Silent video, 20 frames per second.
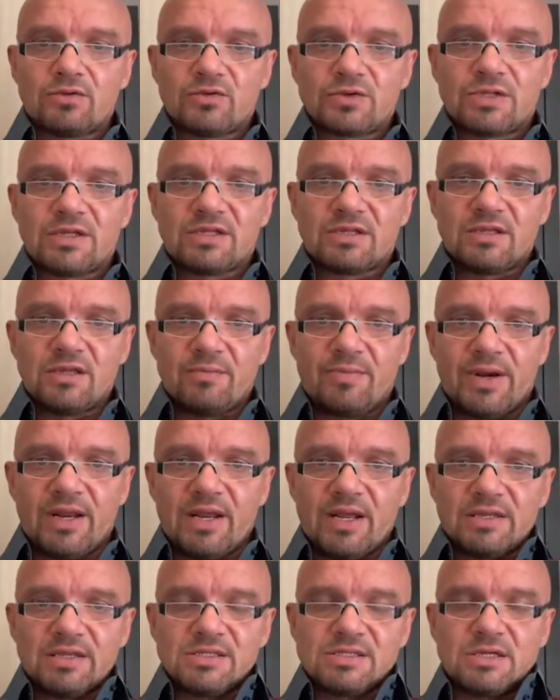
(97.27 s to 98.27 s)
Это вот эта
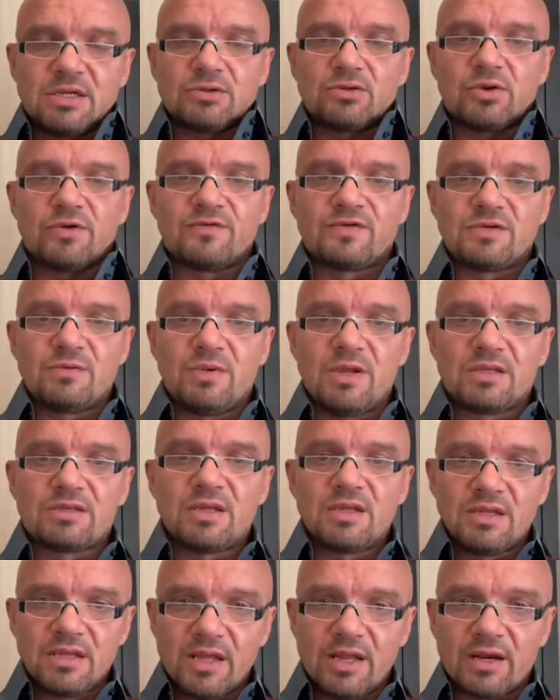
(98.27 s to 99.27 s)
неприятность, которая в тебе,
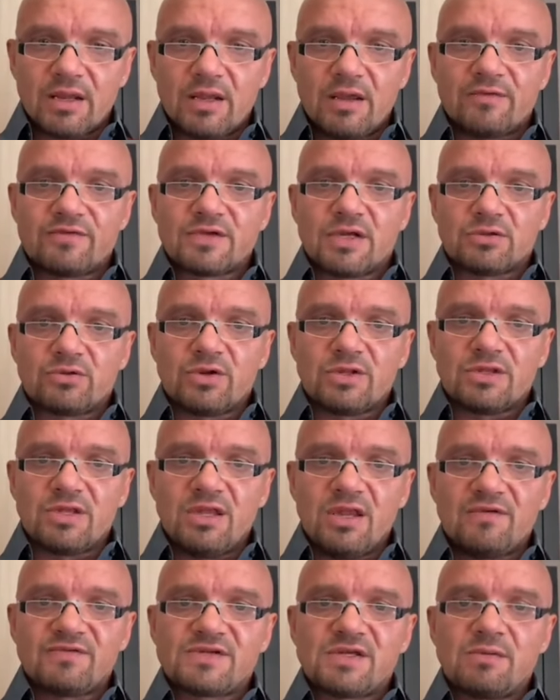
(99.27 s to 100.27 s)
это энергия, с которой
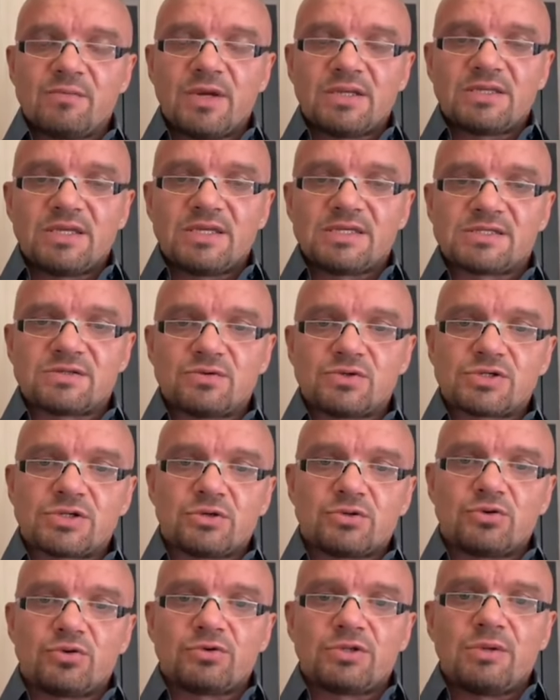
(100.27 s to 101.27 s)
ты не взаимодействуешь,
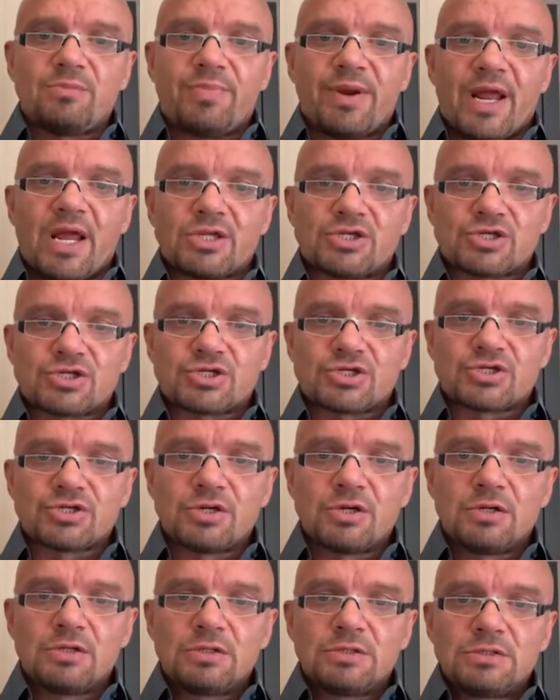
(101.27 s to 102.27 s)
которую ты
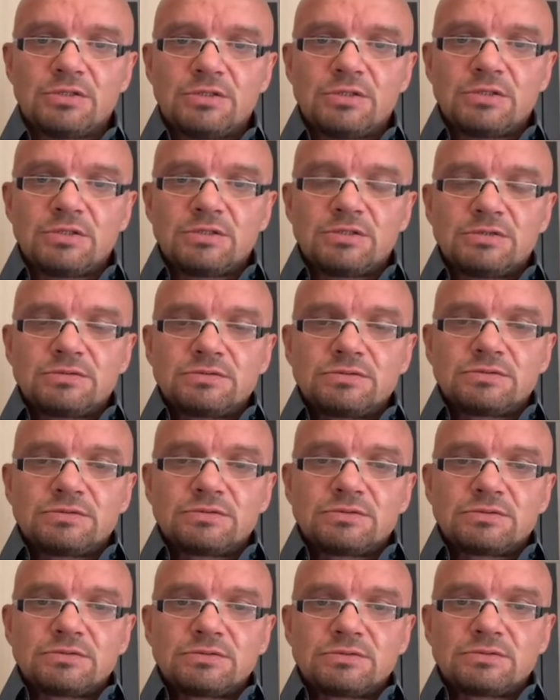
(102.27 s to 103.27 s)
прячешь,
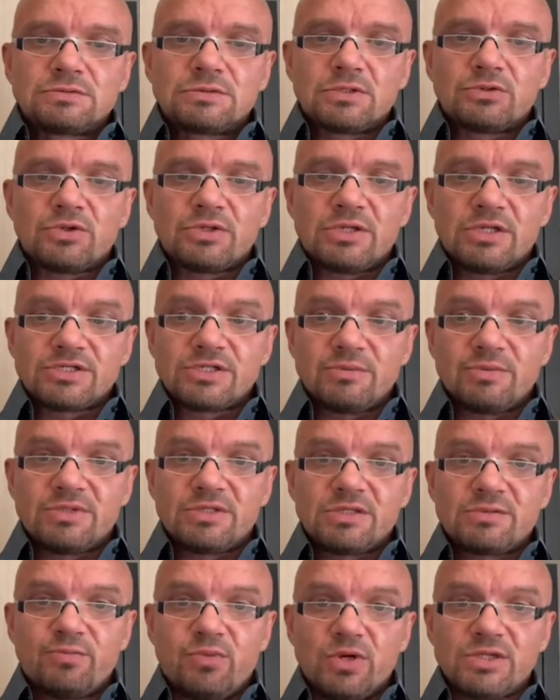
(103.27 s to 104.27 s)
которая должна
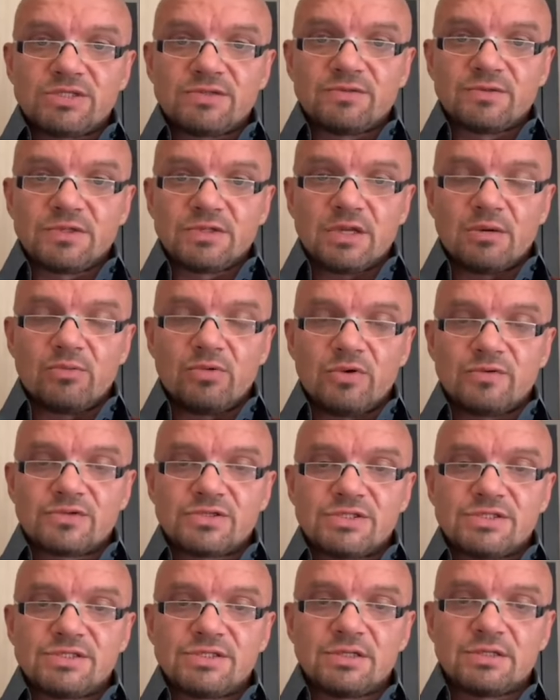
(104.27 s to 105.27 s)
быть использована
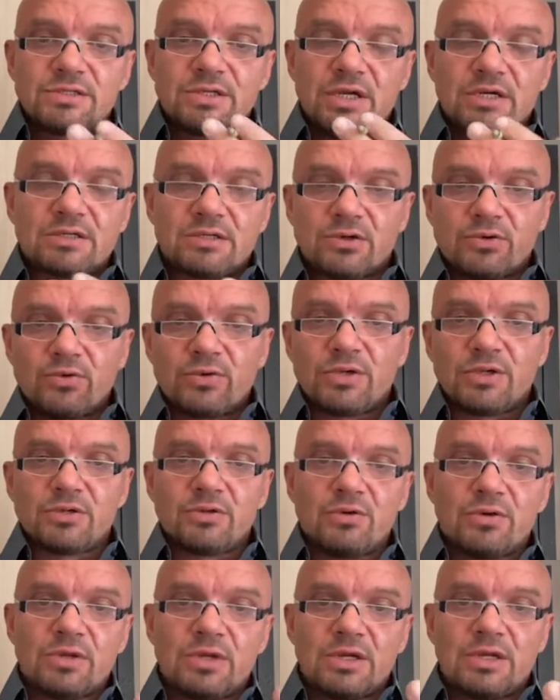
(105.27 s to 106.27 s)
тобой в жизни. Как
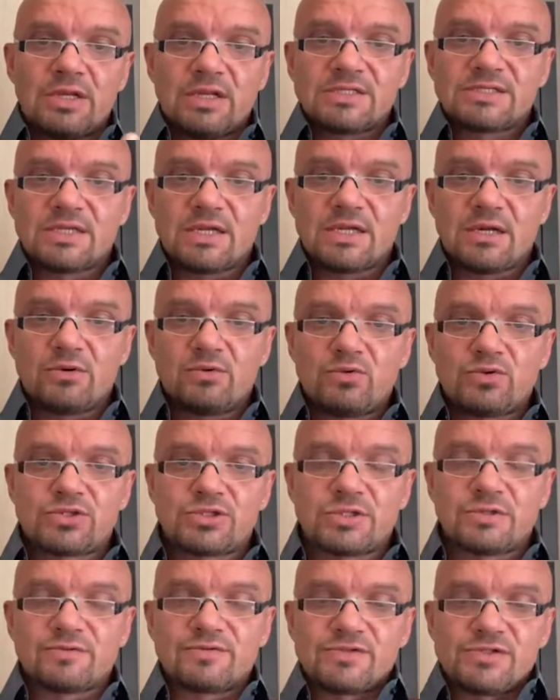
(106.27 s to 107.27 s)
руки, ноги, глаза,
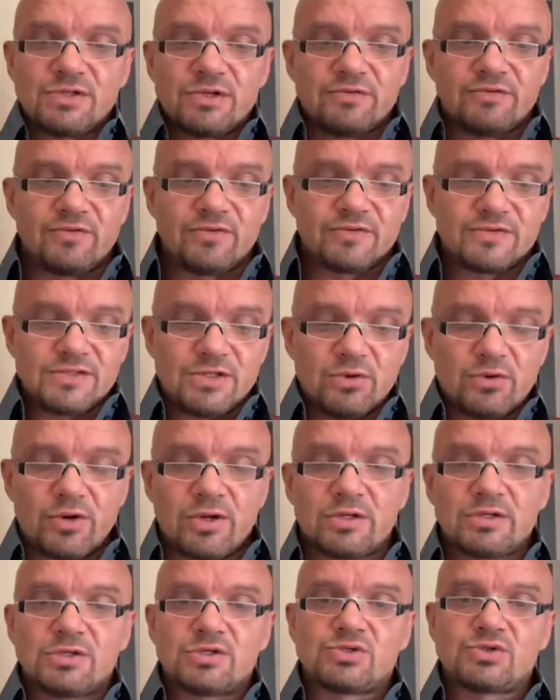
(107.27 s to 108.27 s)
уши, все, все
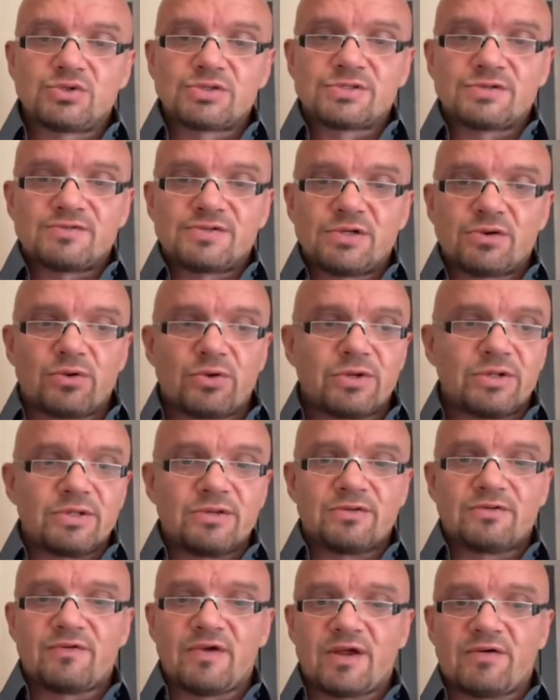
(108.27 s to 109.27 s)
органы чувств, все
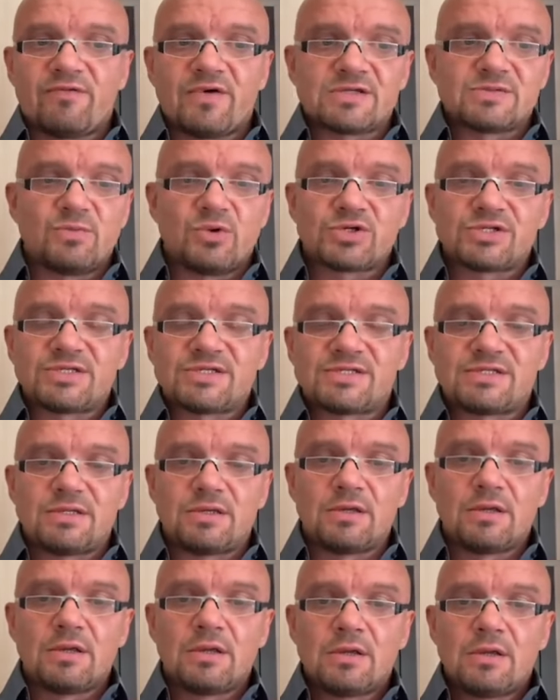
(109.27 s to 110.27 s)
органы твоих
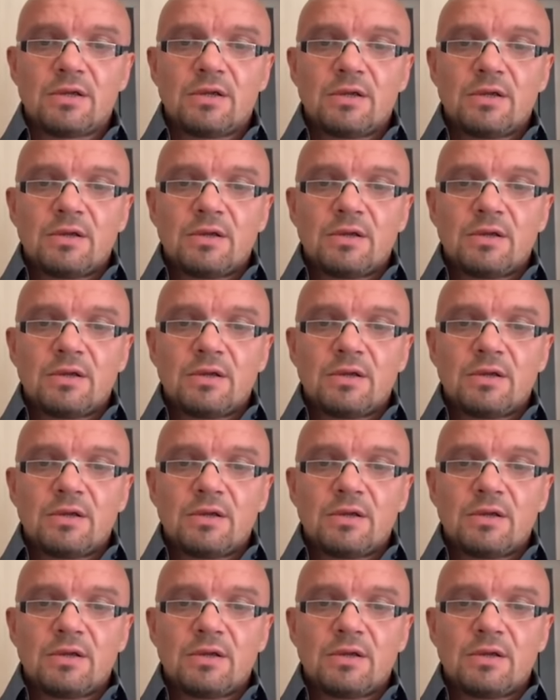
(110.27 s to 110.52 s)
возможностей.